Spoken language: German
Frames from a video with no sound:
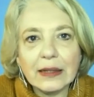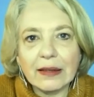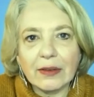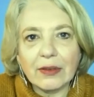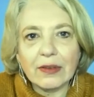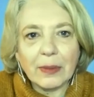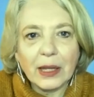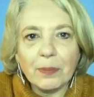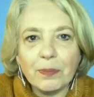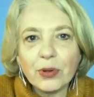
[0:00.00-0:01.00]
dass ich also
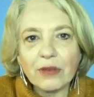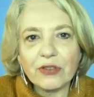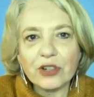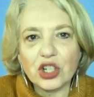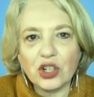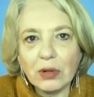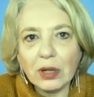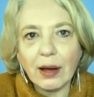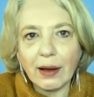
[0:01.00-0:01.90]
sämtliche Bücher verschlungen